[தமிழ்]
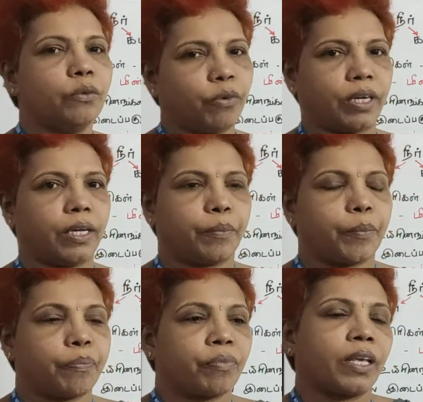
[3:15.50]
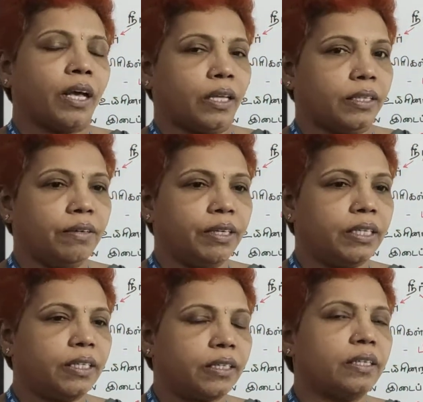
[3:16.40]
வகை அதை
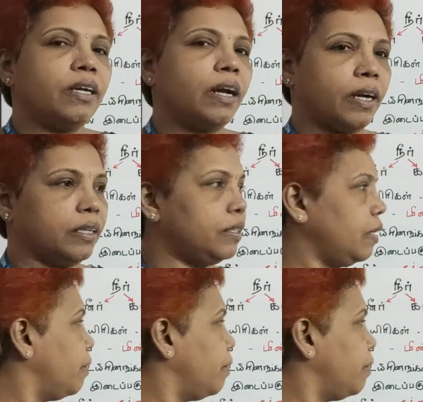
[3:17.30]
விட்டுட்டு அடுத்த